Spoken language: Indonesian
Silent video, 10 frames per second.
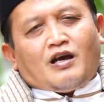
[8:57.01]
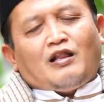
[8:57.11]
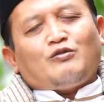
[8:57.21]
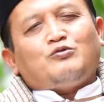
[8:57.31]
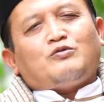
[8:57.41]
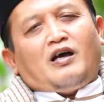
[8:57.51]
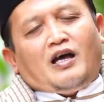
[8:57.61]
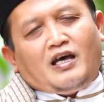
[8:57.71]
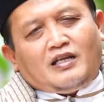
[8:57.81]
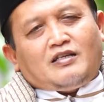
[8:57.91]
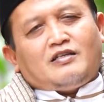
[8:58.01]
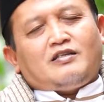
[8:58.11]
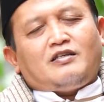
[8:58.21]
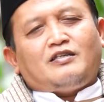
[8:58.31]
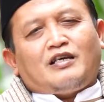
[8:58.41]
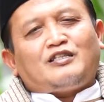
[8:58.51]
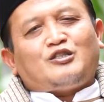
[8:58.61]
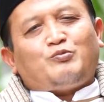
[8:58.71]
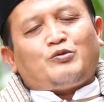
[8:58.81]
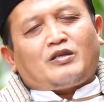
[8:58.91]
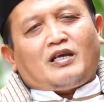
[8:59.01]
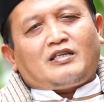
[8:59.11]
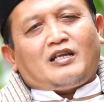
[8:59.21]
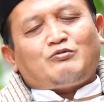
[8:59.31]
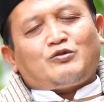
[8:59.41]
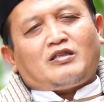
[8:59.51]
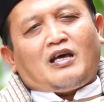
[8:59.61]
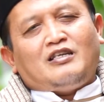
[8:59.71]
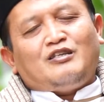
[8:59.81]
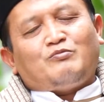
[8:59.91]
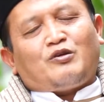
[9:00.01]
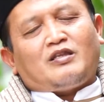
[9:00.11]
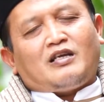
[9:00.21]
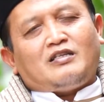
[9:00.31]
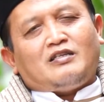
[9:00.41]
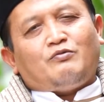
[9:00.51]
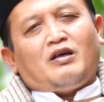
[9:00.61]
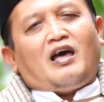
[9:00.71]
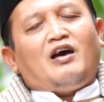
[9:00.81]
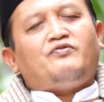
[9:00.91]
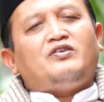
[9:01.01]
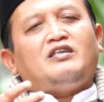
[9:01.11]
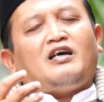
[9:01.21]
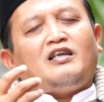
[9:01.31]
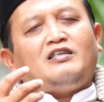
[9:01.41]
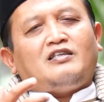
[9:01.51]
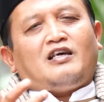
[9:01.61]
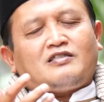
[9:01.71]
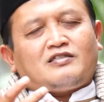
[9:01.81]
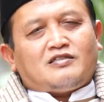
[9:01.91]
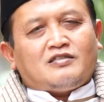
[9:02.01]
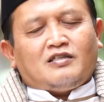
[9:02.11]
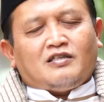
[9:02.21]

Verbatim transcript: Al-Quran yang disebutkan dalam surat Ali Imran tadi, walafina aninas,